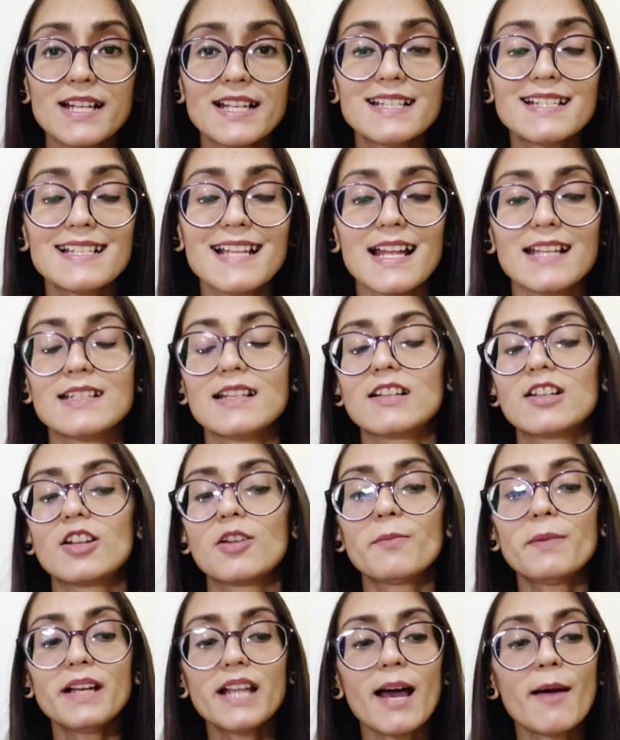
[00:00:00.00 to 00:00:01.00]
सेल्स ला
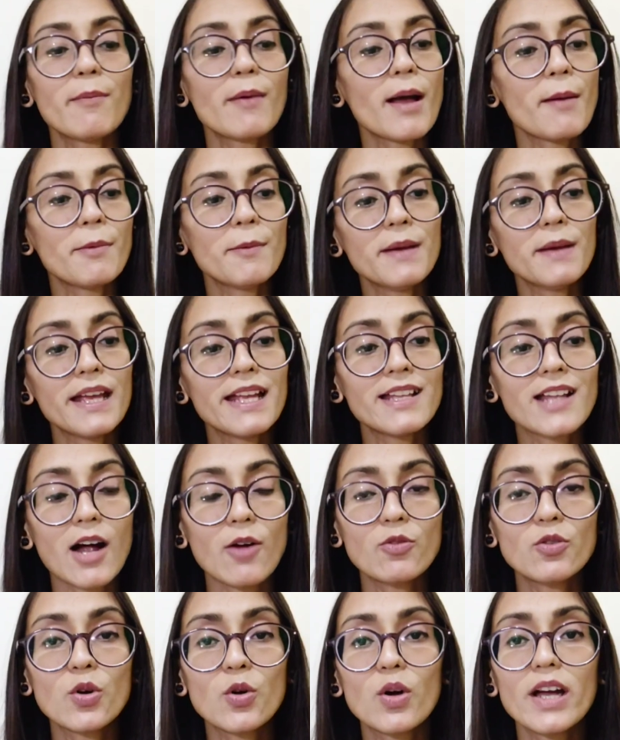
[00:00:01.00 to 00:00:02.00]
सकते हैं बट आपका अभी भी ये
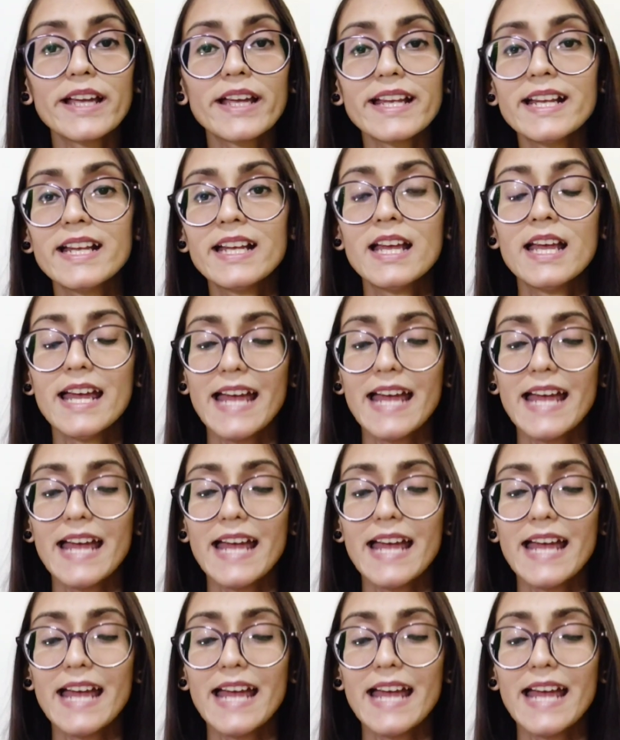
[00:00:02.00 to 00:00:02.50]
डाउट होगा कि